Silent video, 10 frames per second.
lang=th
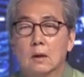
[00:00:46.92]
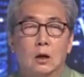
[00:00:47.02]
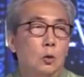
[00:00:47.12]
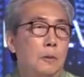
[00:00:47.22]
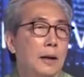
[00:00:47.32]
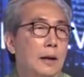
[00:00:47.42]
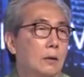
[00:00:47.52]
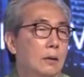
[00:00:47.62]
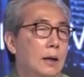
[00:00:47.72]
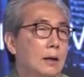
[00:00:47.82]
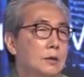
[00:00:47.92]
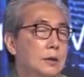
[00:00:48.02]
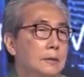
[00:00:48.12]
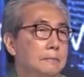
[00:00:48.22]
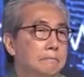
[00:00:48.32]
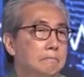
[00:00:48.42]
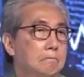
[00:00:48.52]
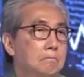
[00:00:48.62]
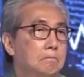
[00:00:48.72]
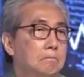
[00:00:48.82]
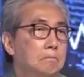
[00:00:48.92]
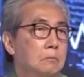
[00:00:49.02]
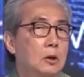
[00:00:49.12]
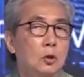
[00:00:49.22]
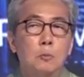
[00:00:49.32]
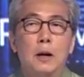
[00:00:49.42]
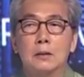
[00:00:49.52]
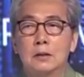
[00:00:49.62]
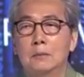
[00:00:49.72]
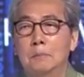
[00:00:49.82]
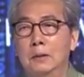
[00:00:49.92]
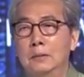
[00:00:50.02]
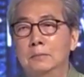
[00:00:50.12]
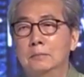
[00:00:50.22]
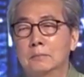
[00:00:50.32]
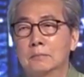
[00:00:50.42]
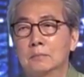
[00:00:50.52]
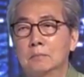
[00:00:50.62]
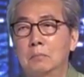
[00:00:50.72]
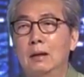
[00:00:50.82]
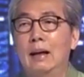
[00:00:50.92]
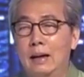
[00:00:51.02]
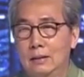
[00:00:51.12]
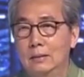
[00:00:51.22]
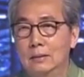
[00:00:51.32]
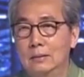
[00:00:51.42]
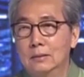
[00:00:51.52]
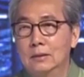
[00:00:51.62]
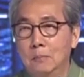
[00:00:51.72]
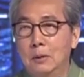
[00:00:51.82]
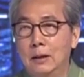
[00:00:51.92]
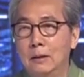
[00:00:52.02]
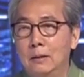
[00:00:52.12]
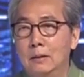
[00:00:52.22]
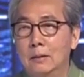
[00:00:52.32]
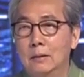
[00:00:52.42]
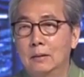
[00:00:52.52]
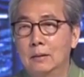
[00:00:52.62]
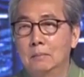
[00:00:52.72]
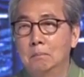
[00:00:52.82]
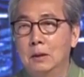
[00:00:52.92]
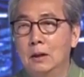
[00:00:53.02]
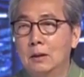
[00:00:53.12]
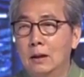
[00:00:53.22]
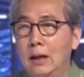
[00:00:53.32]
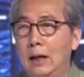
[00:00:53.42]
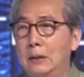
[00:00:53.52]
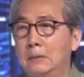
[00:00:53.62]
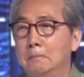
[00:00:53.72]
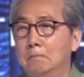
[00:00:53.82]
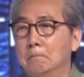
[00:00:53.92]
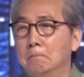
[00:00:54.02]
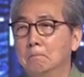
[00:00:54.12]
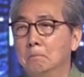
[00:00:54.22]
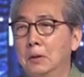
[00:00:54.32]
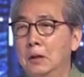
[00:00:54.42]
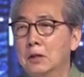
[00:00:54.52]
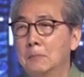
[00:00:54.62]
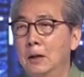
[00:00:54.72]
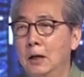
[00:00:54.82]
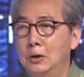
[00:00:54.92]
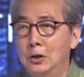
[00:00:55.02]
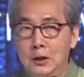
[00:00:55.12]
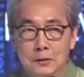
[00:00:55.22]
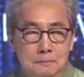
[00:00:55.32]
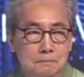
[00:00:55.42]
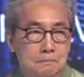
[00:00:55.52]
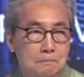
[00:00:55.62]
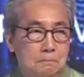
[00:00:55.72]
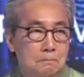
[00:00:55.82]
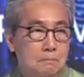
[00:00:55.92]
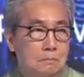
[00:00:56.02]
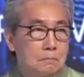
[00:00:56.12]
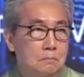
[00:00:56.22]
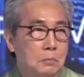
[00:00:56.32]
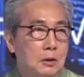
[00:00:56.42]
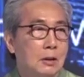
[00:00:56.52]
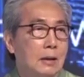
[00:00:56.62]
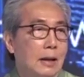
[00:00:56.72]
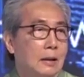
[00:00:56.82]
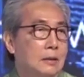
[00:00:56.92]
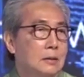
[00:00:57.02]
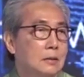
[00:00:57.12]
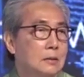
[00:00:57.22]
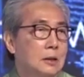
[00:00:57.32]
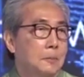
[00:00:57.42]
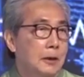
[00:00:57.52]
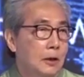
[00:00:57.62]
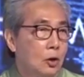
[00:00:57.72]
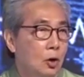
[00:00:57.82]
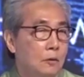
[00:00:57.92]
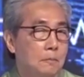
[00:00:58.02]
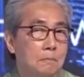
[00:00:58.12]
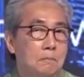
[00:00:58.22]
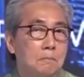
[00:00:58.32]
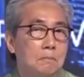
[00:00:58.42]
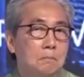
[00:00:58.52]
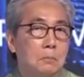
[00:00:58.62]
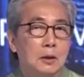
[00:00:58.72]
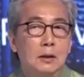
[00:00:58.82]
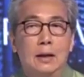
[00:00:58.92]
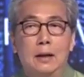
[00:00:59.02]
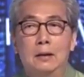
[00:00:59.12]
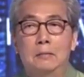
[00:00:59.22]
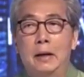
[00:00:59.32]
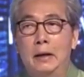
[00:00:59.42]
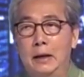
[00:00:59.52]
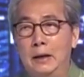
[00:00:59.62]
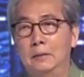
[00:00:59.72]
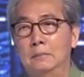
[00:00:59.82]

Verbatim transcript: อนุภาคของอาเซียน คืออนุภาคซึ่งเป็นเป็นหลักสำคัญ เป็นทั้งตลาดเป็นทั้ง supply chain เป็นทั้งแหล่งทรัพยากรเป็นทั้งแหล่งแรงงาน